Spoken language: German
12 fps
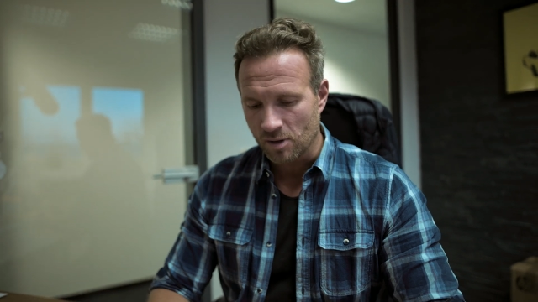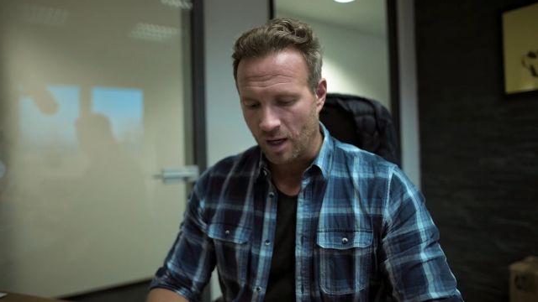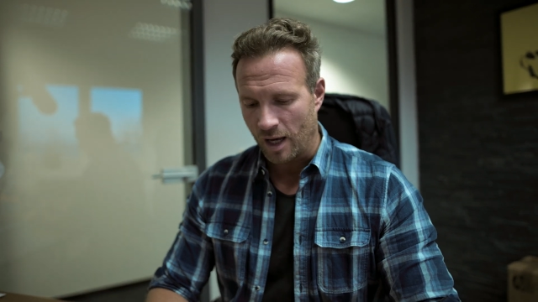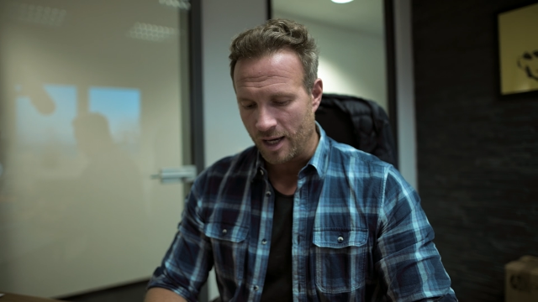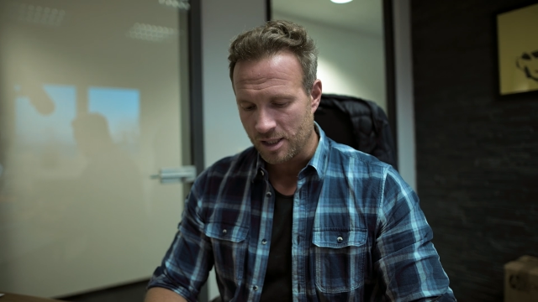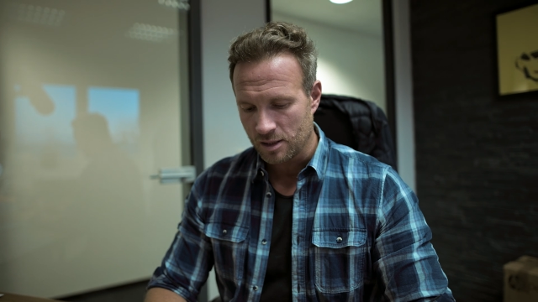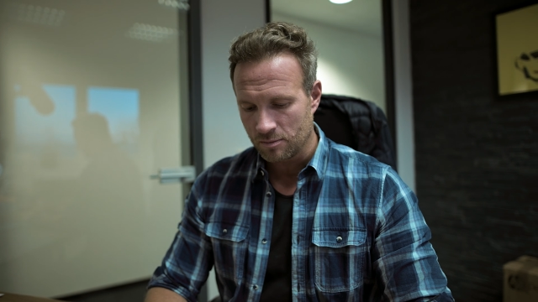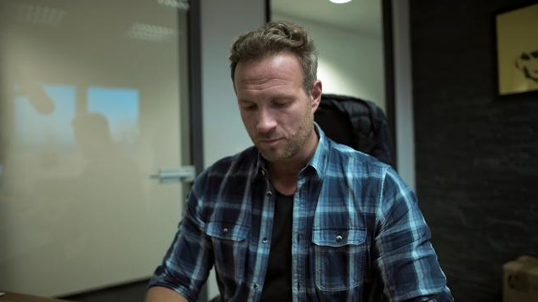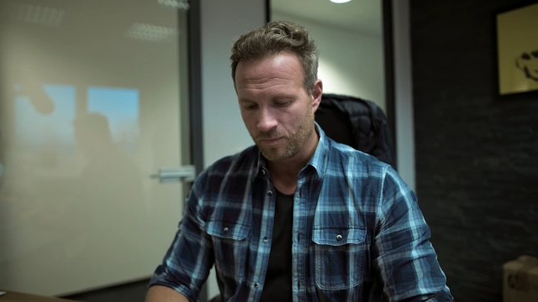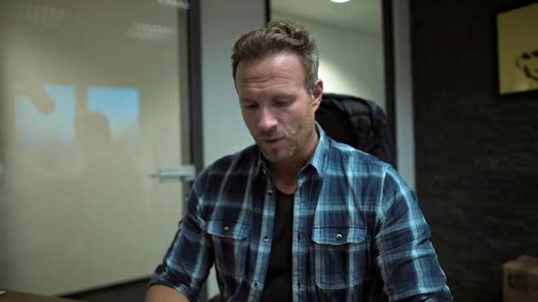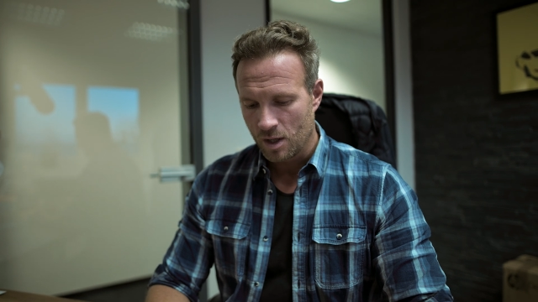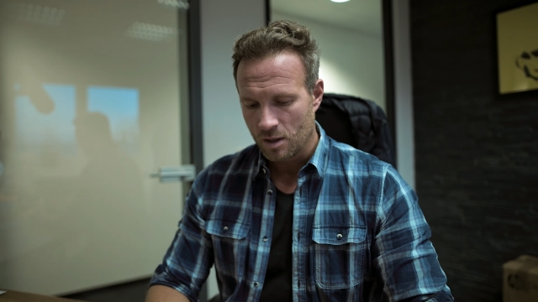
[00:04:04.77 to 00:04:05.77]

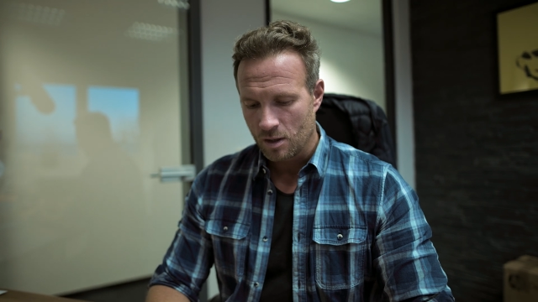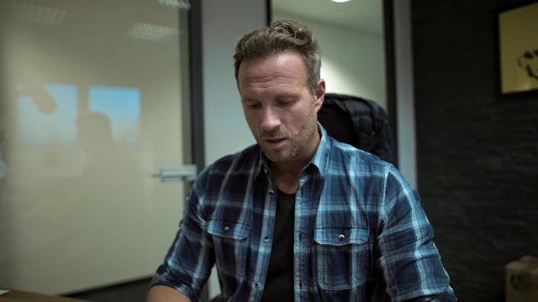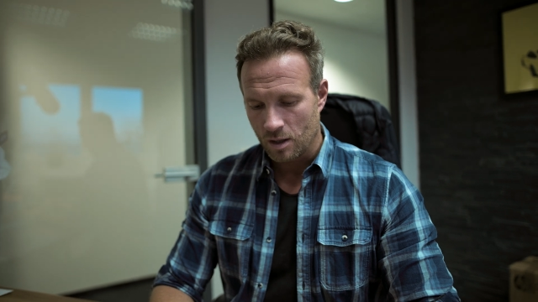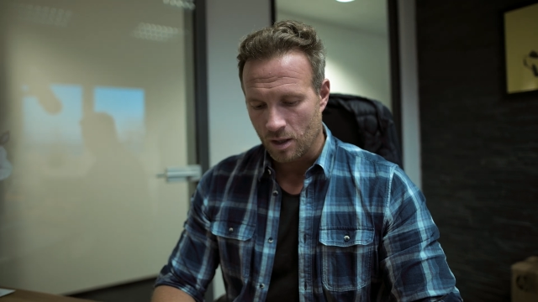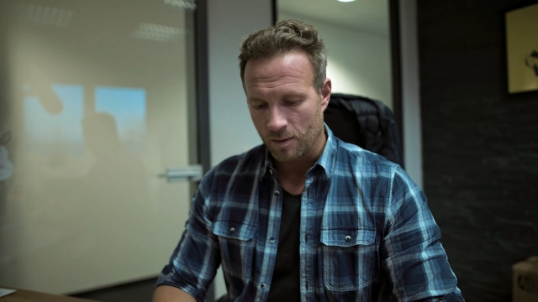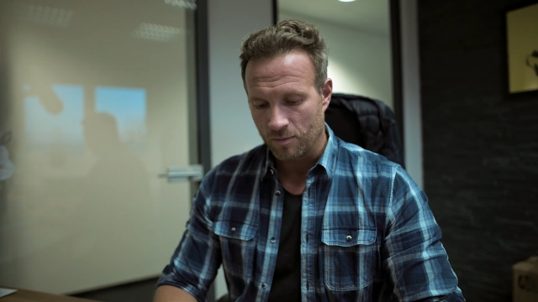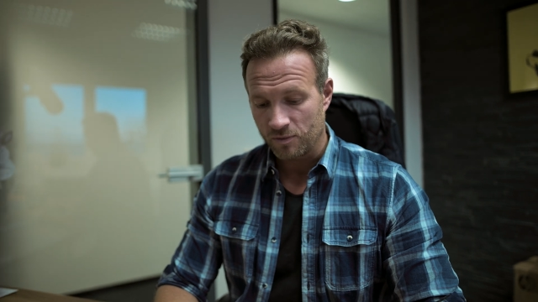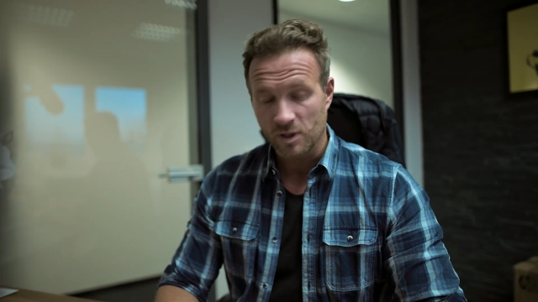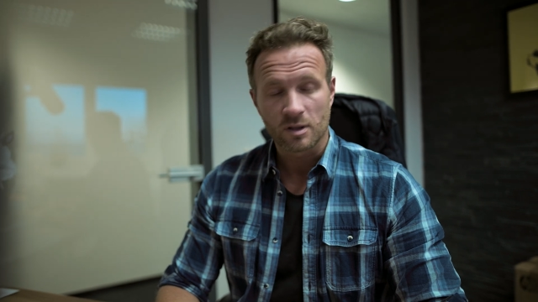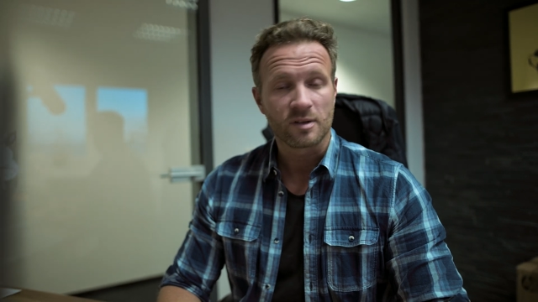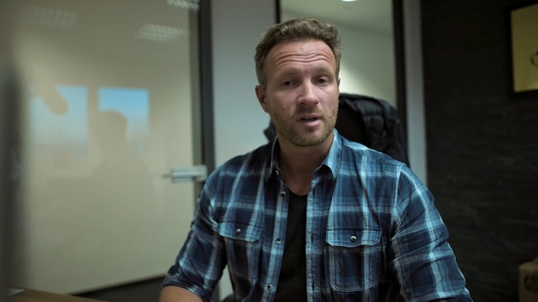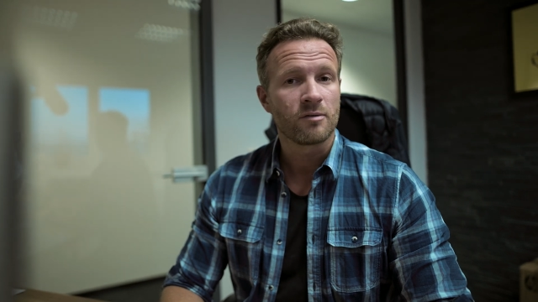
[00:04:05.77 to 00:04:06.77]
erreichen, ähm, wie
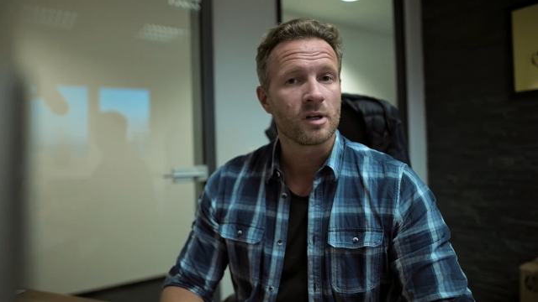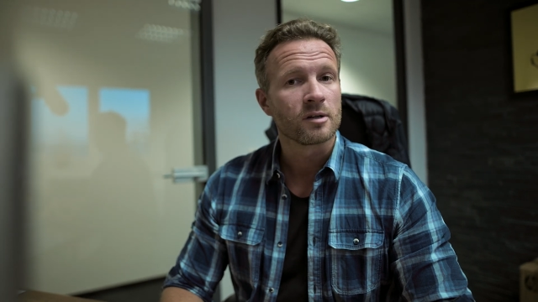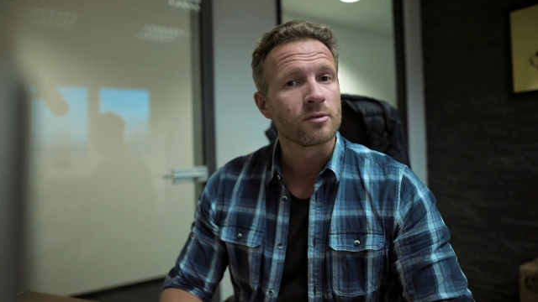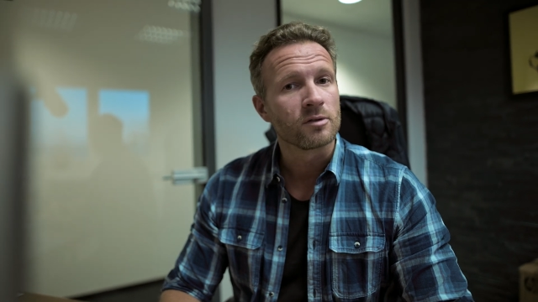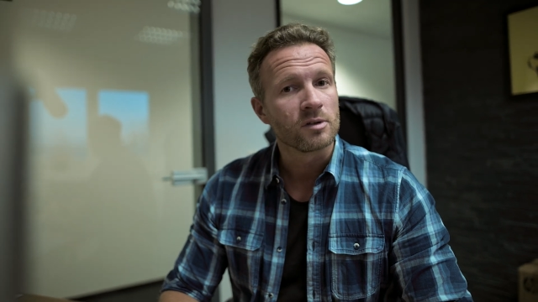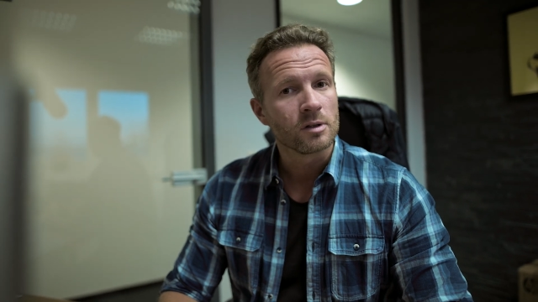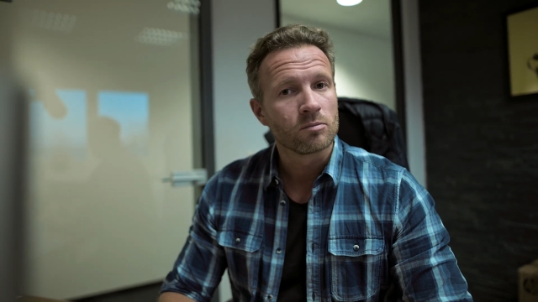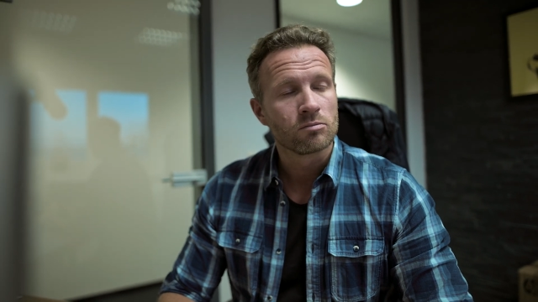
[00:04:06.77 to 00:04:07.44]
interessant wäre das für Sie?